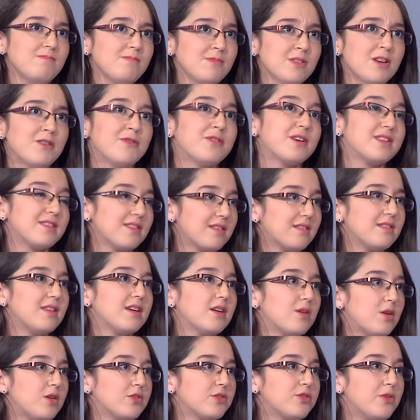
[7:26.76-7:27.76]
en fait,
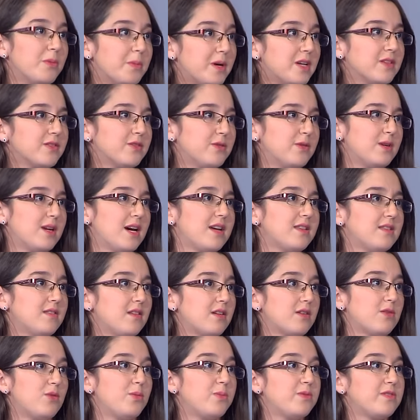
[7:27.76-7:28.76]
dès qu'on demande de l'aide,
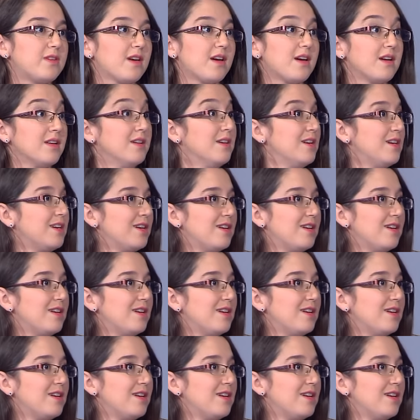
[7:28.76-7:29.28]
dans l'obtient.